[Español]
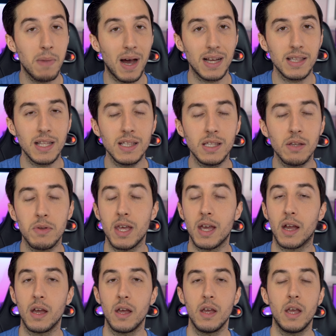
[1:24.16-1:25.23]
bastante
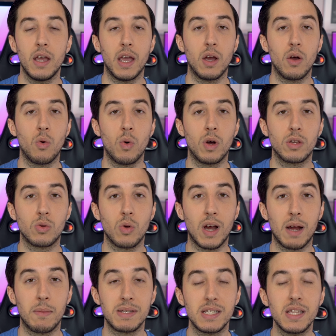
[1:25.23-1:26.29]
bien en cuanto a
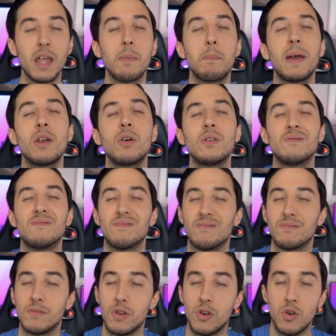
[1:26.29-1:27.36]
capacidades, pero
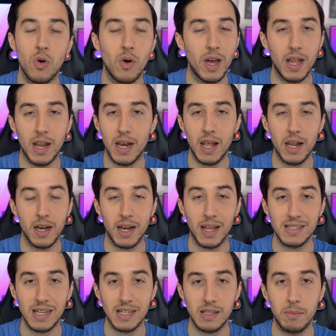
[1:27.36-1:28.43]
no eran
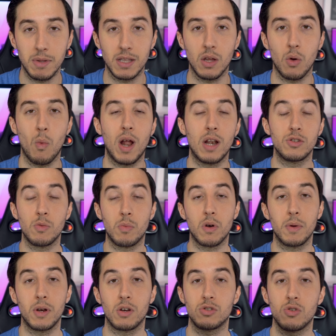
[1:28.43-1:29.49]
exactamente igual. Yo por lo
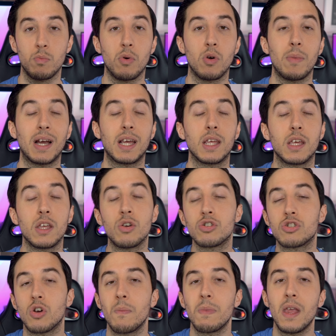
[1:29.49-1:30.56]
menos que soy un poco más
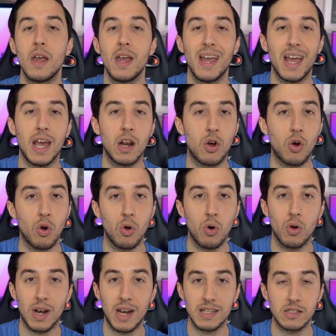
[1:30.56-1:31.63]
quisquilloso, el
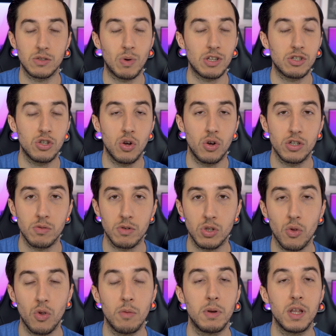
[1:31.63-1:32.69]
color, la saturación y sobre
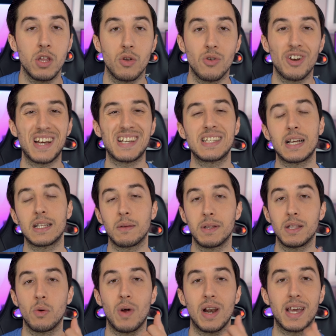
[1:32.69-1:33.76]
todo el brillo no era
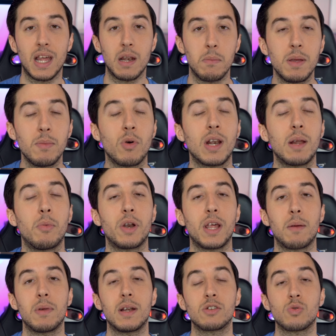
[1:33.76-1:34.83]
exactamente igual que el mismo que le pone
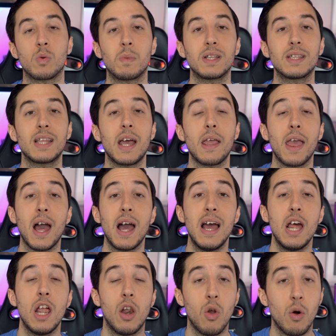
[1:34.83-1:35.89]
Apple a sus pantallas.
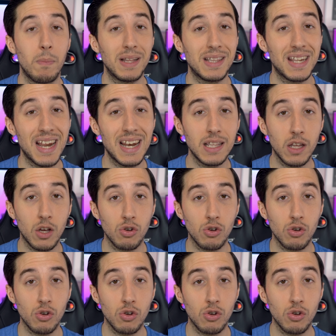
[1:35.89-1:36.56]
Los materiales de